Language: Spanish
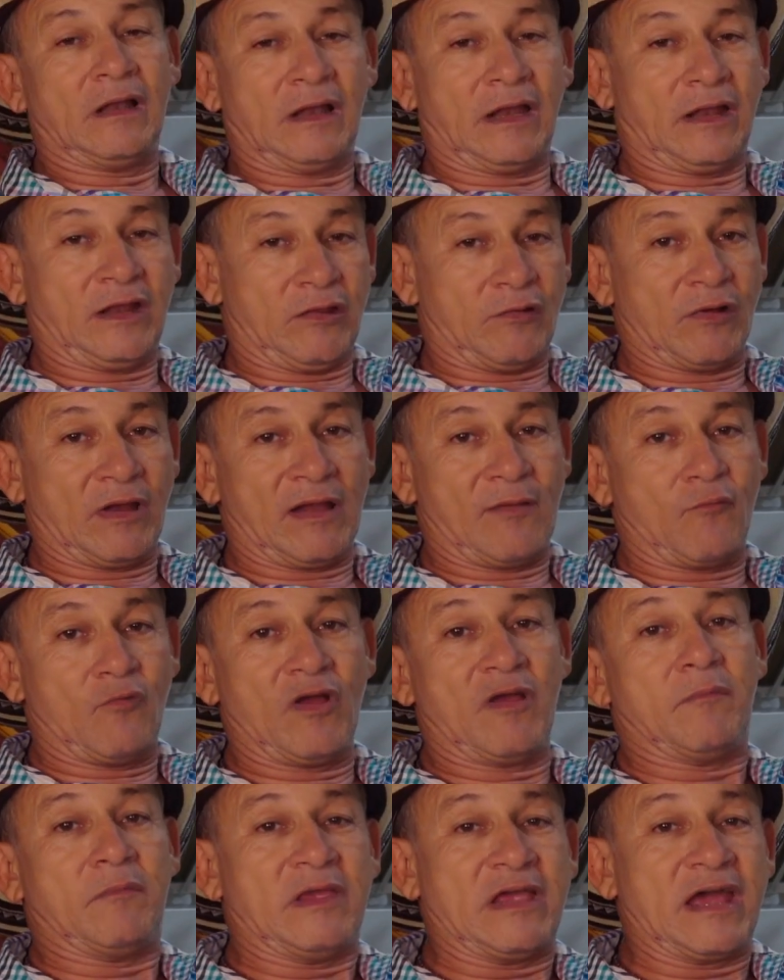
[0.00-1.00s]
Le dijo a la
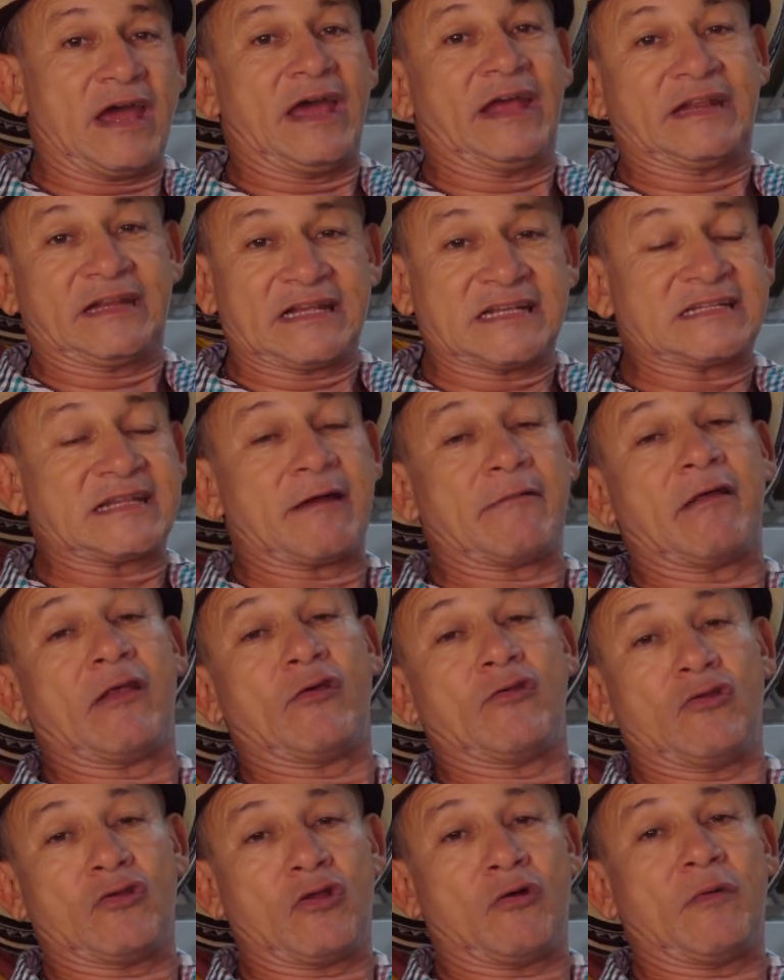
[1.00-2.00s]
mujer, mija, este
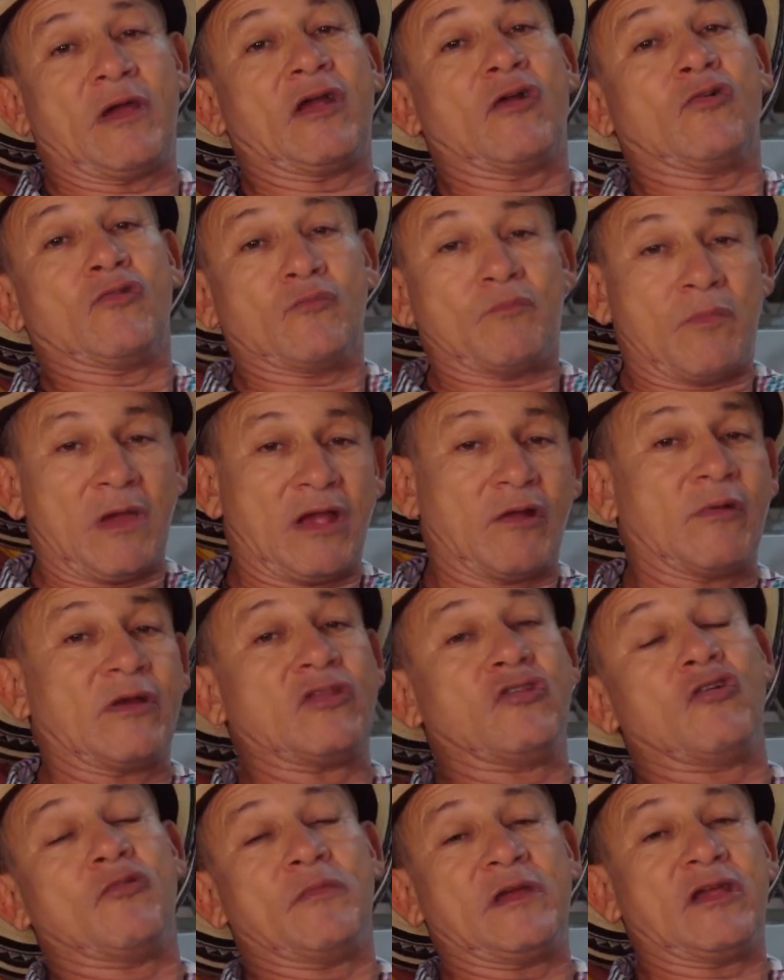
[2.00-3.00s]
sábado yo no vengo, vengo
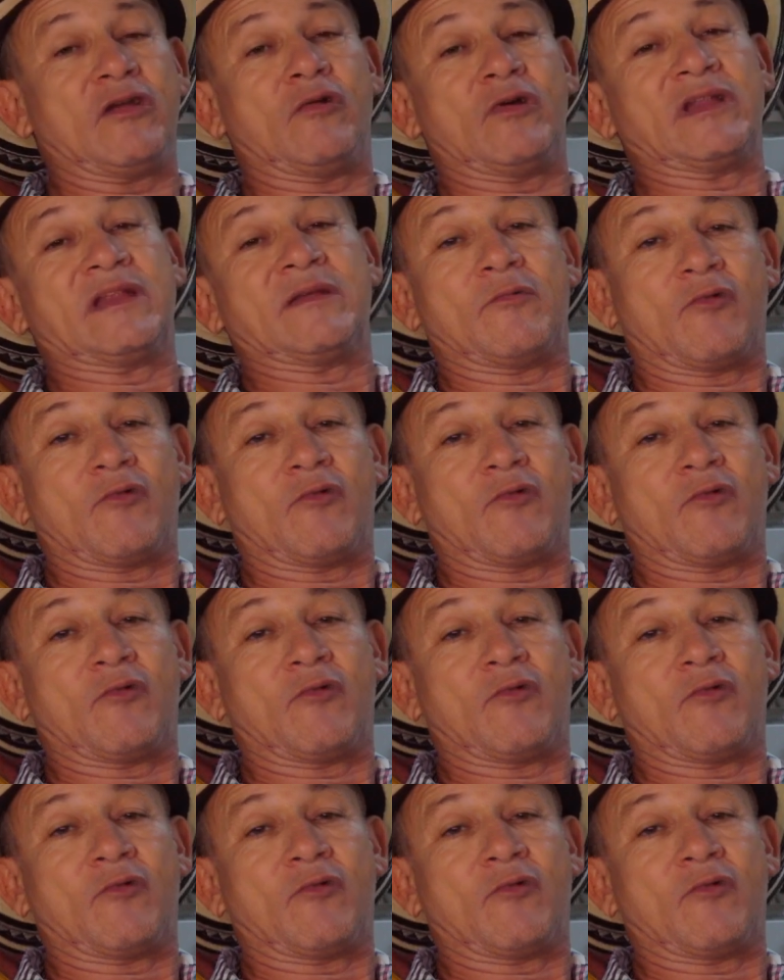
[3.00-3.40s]
el domingo, ¿viste?